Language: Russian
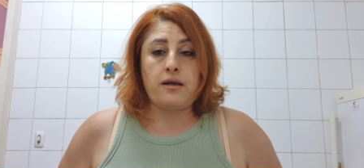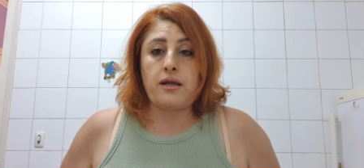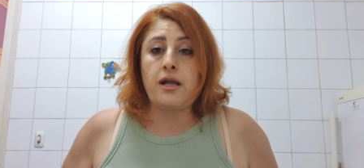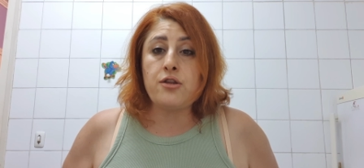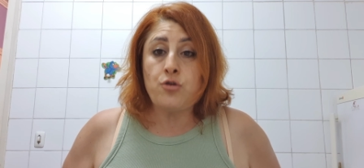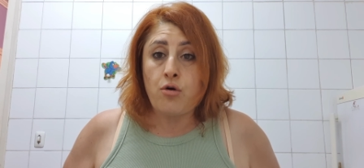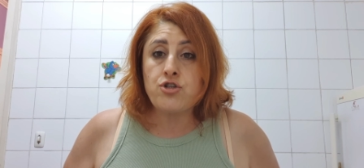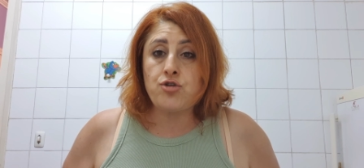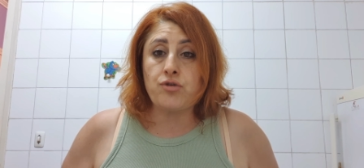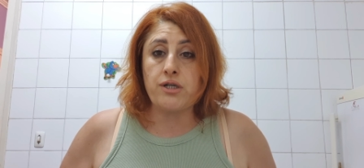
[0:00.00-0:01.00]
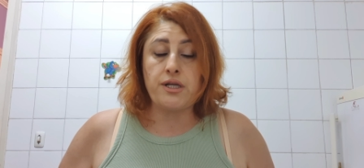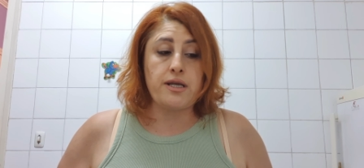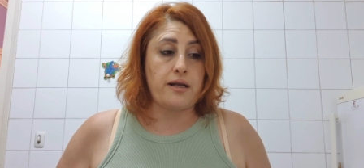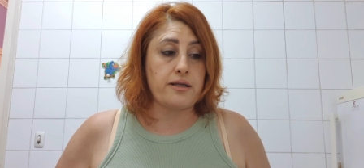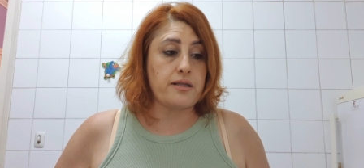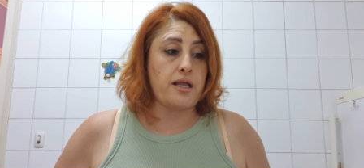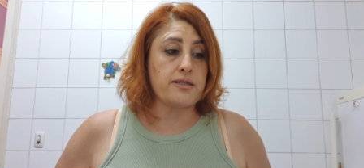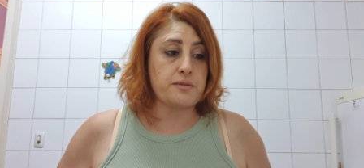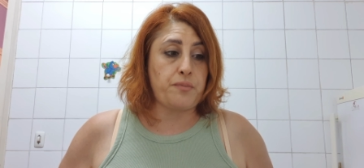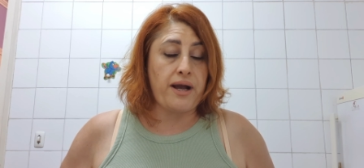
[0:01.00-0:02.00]
И ночью, когда я легла
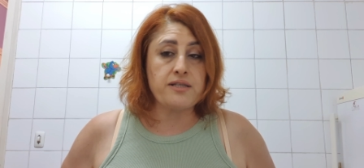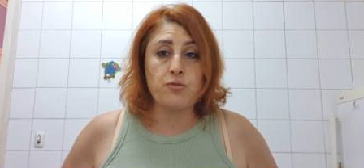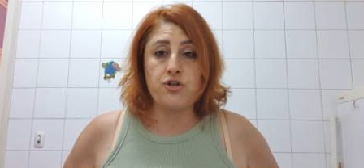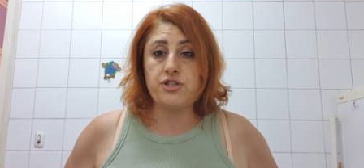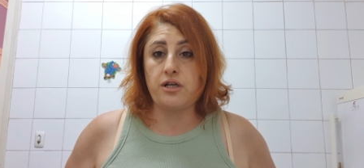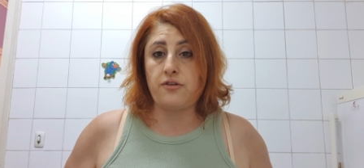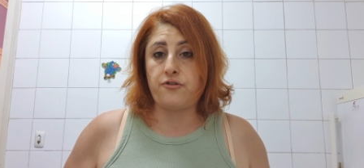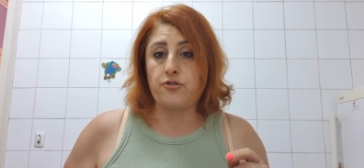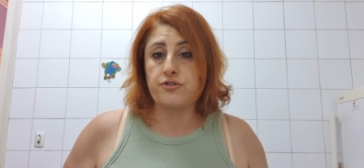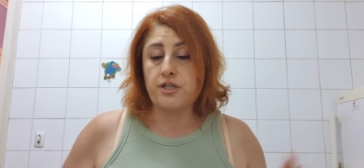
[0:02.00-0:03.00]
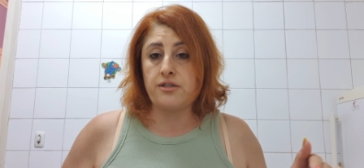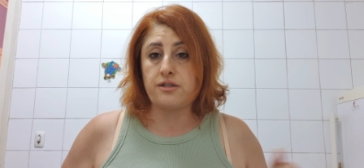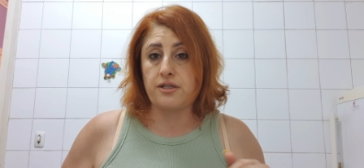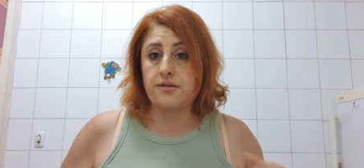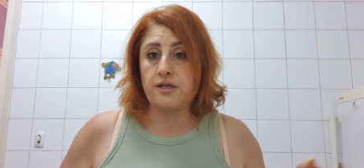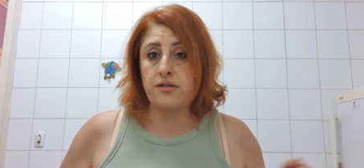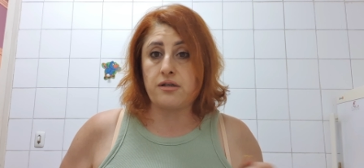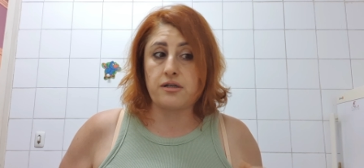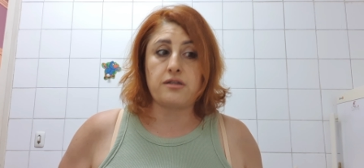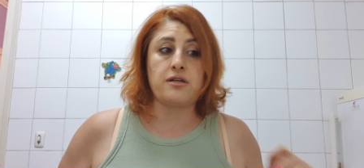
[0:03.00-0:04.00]
спать, мой телефон трин трин трин
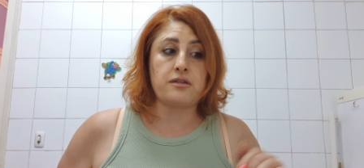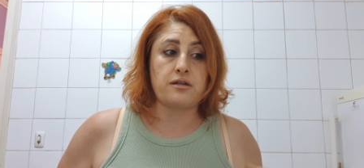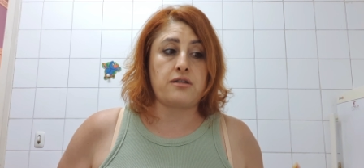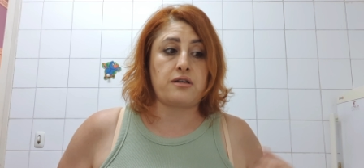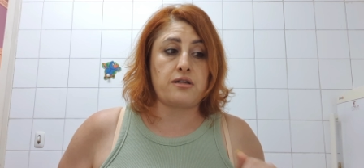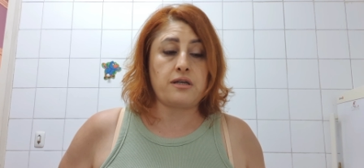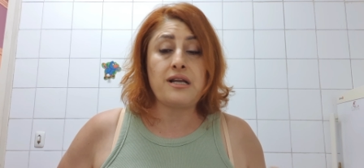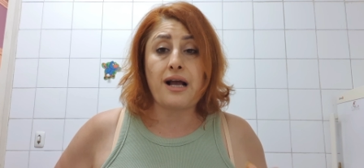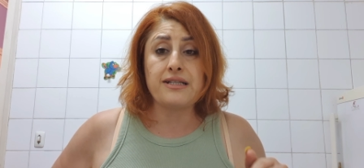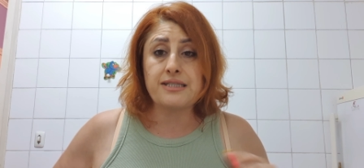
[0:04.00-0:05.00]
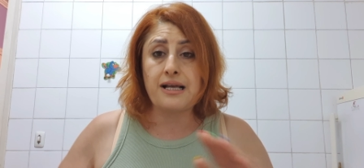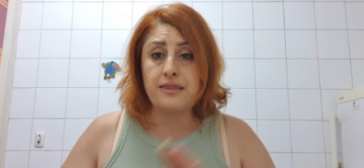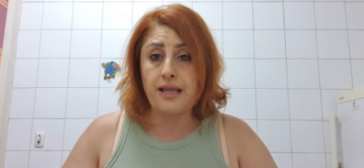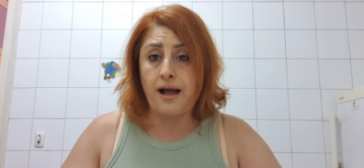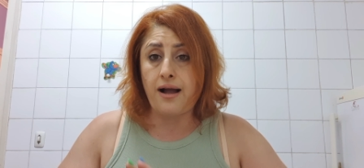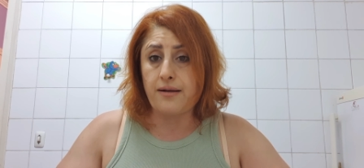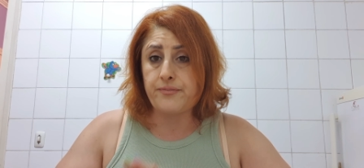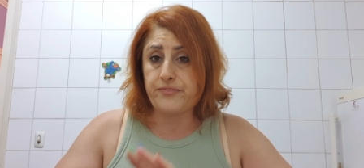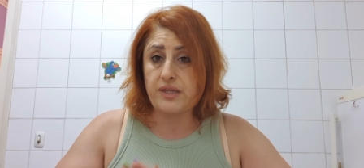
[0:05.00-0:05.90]
трин трин трин трин трин хотя на